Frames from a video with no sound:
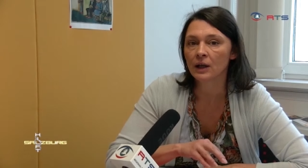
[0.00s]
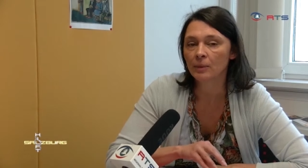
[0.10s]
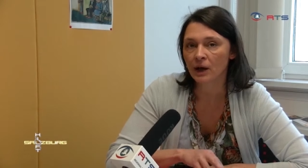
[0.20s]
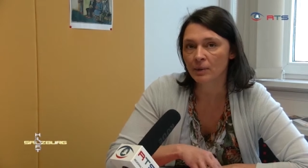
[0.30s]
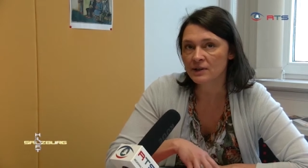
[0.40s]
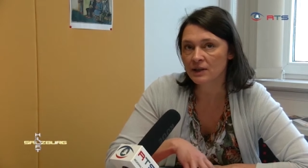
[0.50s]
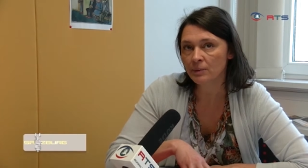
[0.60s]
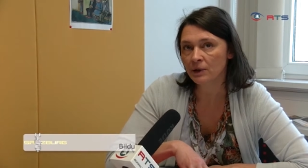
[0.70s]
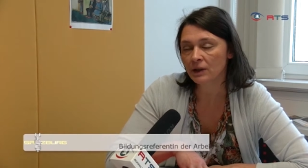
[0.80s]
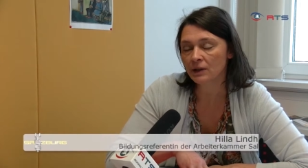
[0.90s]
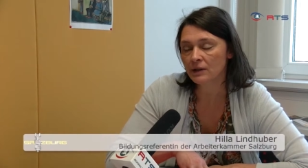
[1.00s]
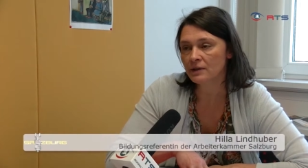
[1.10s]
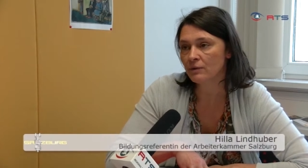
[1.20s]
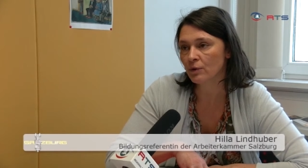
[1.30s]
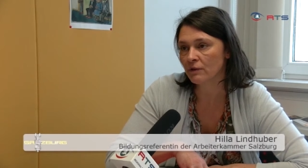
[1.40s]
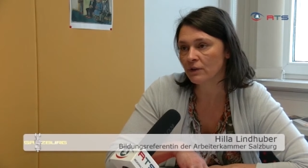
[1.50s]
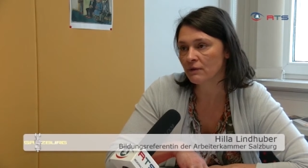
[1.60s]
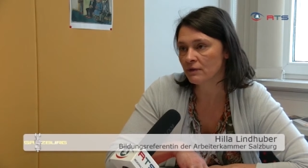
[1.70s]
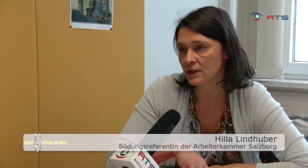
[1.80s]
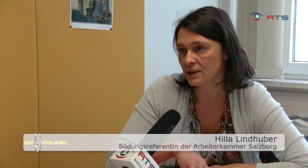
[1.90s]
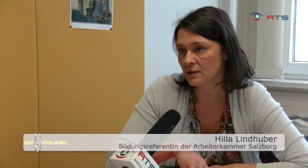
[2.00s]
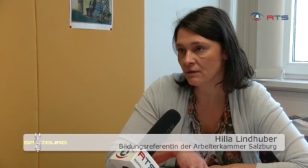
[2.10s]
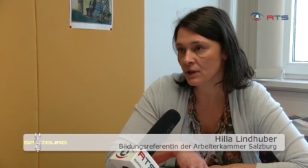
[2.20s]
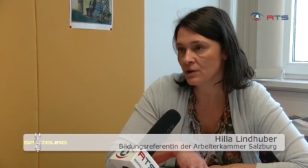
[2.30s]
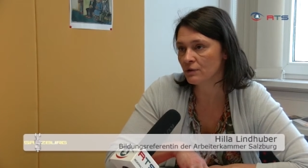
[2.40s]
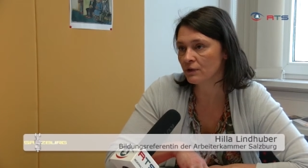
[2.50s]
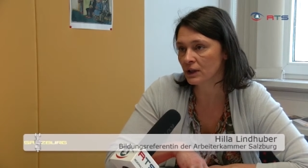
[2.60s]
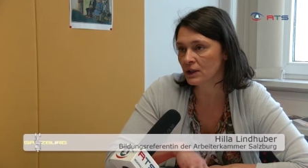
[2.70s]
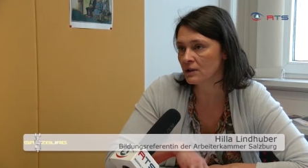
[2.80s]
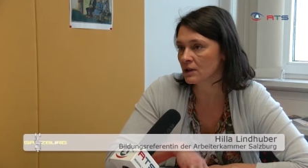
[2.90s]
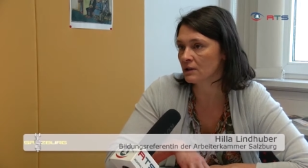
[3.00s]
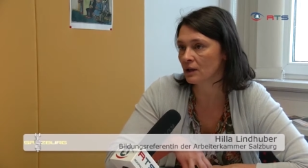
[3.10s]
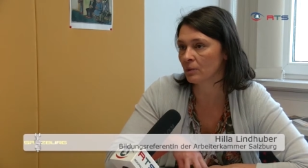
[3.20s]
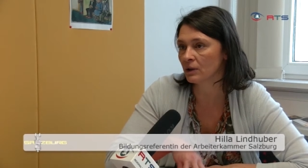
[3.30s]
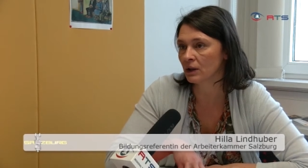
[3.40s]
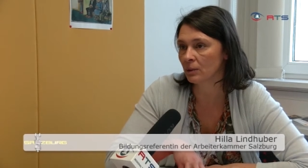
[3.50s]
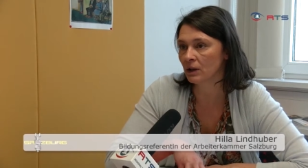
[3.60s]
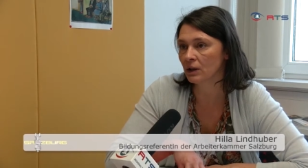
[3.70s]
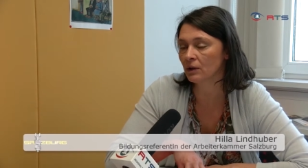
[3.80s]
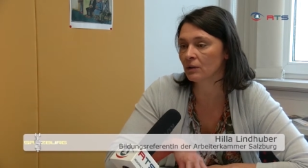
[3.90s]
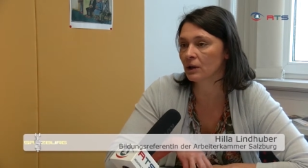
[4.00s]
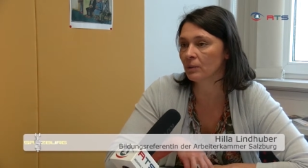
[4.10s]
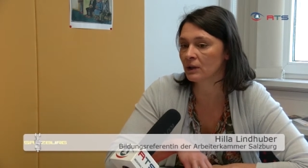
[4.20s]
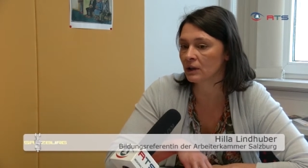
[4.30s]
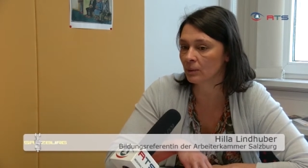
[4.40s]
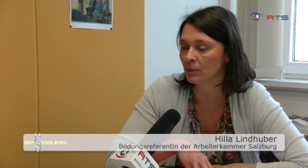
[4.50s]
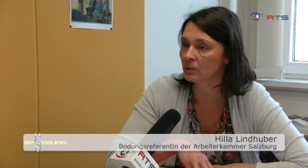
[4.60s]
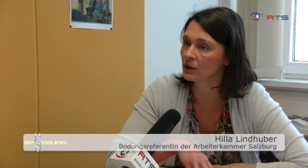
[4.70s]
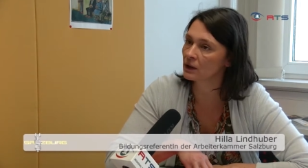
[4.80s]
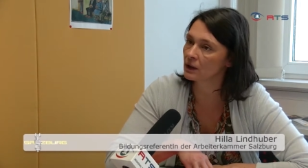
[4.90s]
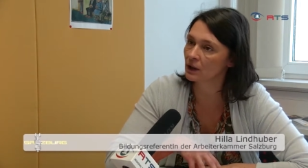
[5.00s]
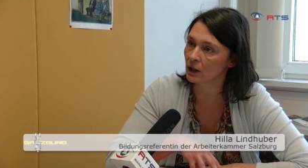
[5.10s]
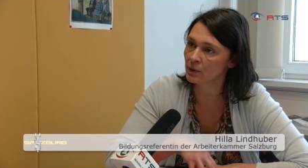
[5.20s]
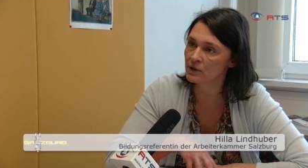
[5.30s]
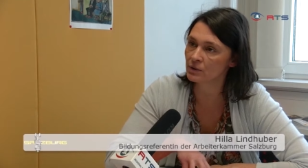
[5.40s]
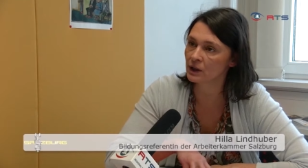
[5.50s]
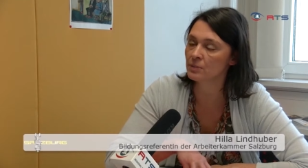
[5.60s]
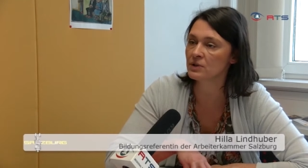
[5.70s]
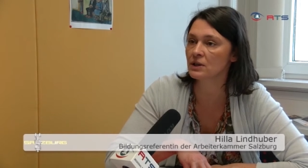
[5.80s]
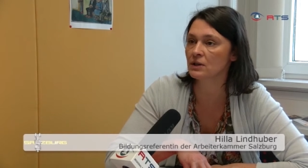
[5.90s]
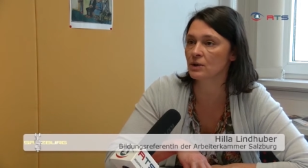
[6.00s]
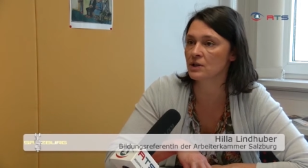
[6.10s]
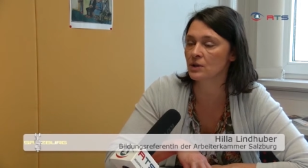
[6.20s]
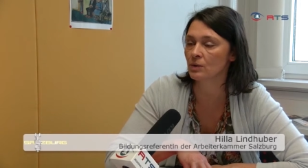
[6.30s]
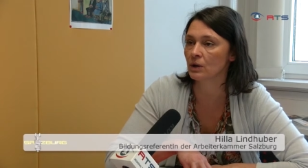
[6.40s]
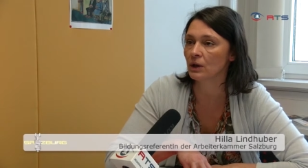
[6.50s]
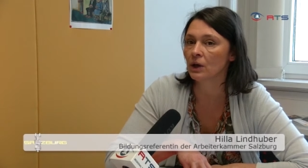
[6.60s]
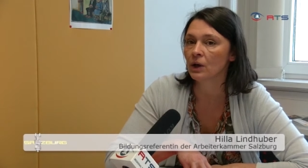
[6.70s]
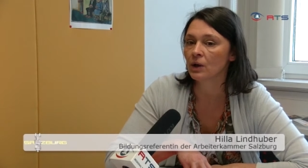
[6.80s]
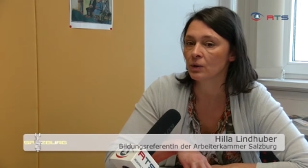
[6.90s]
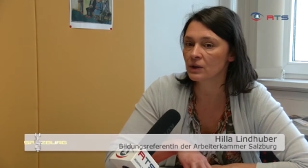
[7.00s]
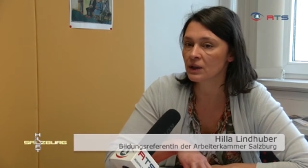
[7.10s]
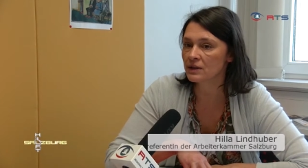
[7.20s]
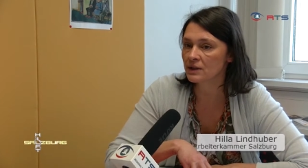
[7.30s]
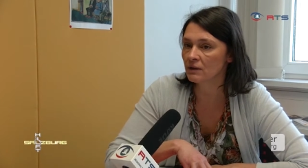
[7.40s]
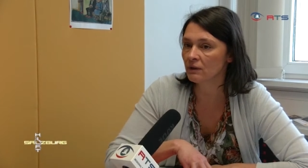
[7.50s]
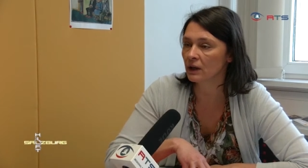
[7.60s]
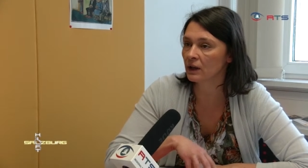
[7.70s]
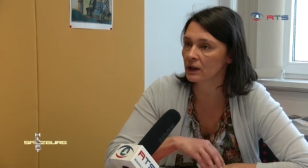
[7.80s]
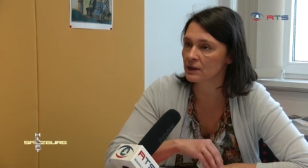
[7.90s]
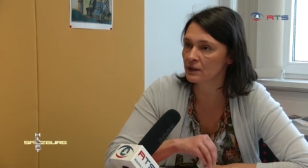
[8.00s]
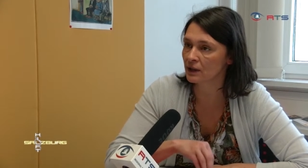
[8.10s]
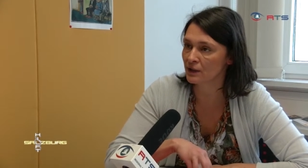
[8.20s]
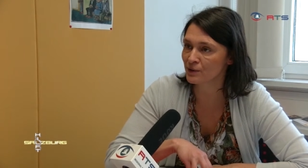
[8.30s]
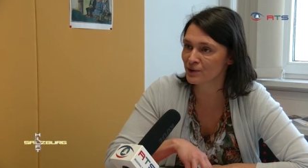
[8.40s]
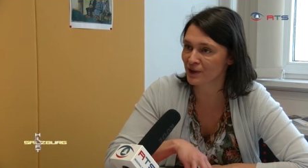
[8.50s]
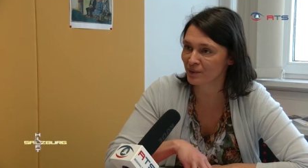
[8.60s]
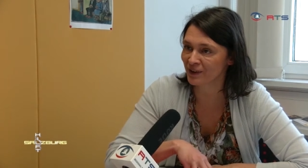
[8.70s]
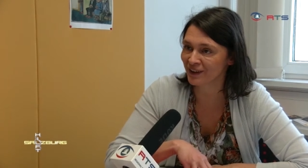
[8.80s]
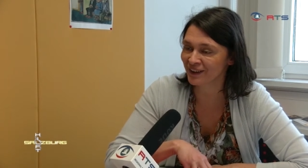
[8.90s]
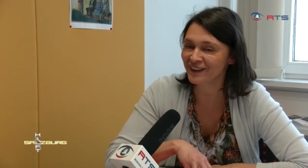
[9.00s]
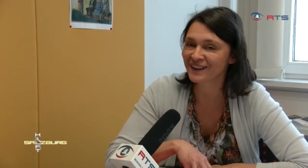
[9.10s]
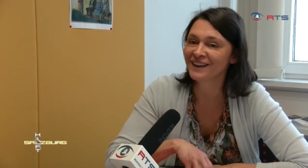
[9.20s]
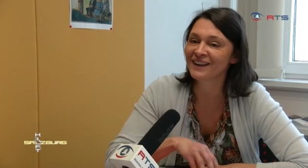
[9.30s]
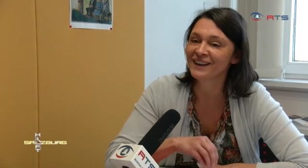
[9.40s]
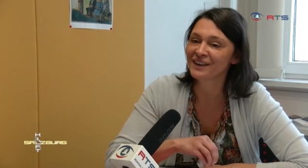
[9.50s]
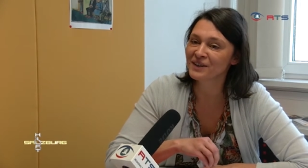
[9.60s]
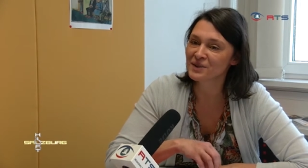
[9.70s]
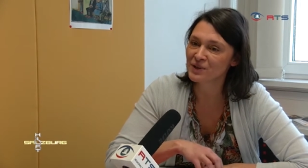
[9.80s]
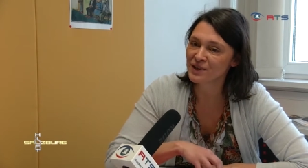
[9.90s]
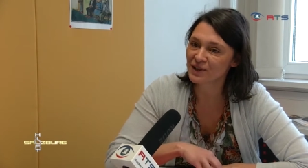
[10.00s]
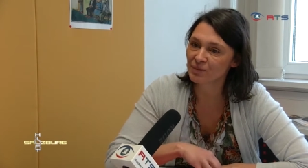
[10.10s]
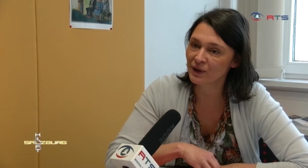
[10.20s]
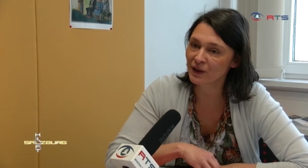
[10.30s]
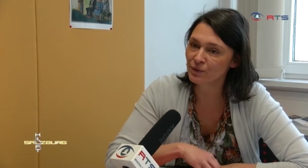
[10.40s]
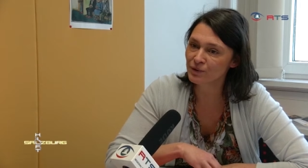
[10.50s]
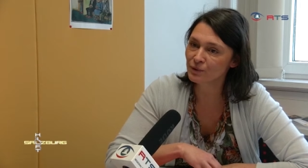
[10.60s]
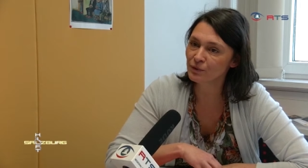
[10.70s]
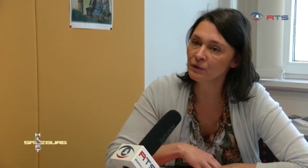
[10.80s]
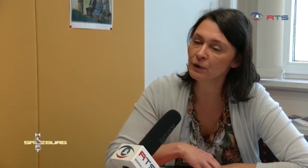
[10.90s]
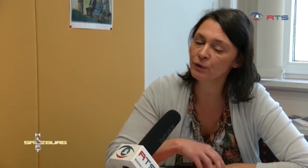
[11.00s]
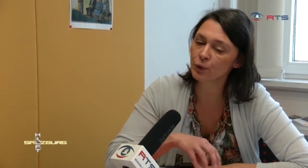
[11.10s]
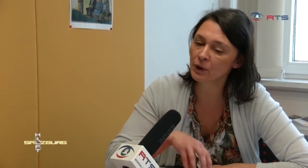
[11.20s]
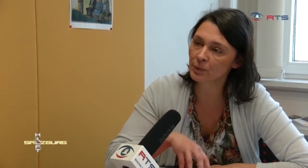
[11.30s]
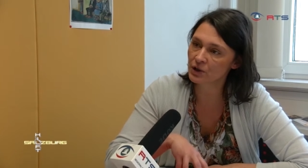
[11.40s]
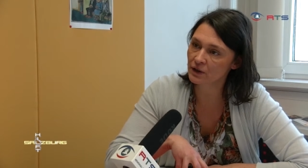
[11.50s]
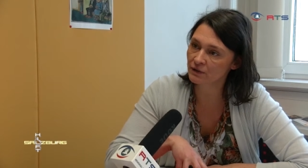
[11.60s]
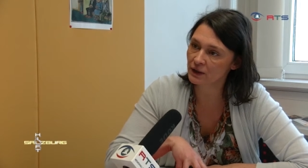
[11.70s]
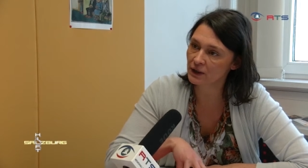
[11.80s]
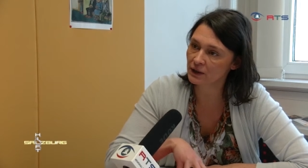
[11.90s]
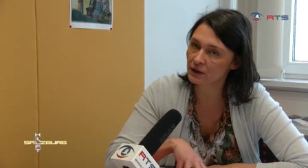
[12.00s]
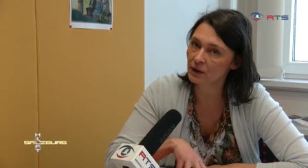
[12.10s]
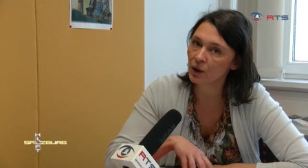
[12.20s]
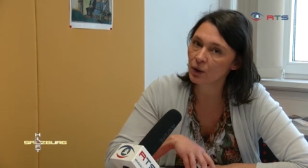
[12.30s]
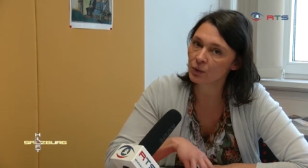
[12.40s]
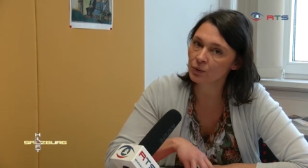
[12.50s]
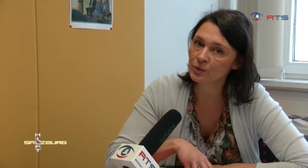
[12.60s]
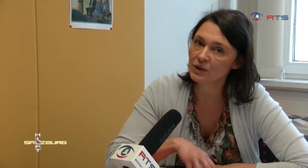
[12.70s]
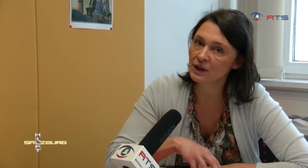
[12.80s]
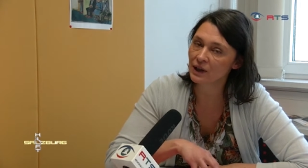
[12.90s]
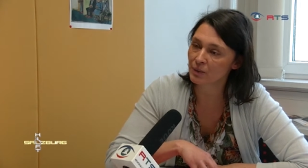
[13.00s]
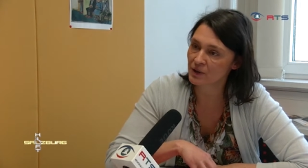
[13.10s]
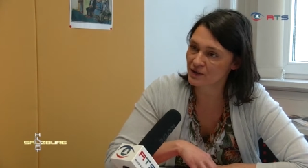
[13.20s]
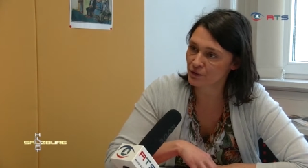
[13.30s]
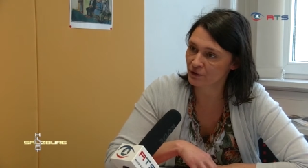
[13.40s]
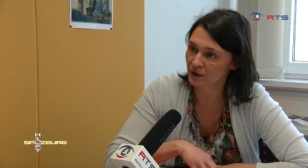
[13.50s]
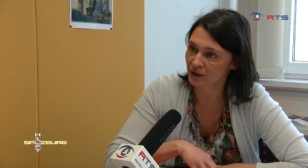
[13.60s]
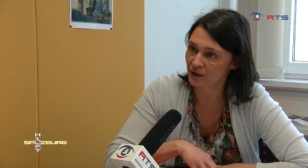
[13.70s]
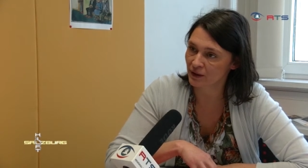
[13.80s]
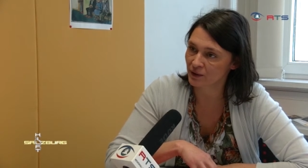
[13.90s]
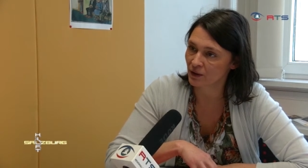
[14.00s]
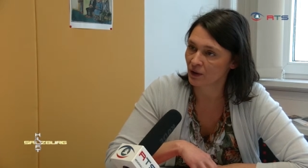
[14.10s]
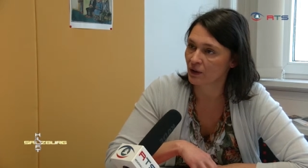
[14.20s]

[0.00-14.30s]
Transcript: Im Arbeitsklimaindex wollen wir wissen, wie zufrieden sind Arbeitnehmerinnen und Arbeitnehmer mit ihrer Arbeits- und Lebenssituation. Und hier sehen wir einen ganz klaren Zusammenhang äh, zwischen dem Bildungsniveau der Beschäftigten und der Arbeitszufriedenheit.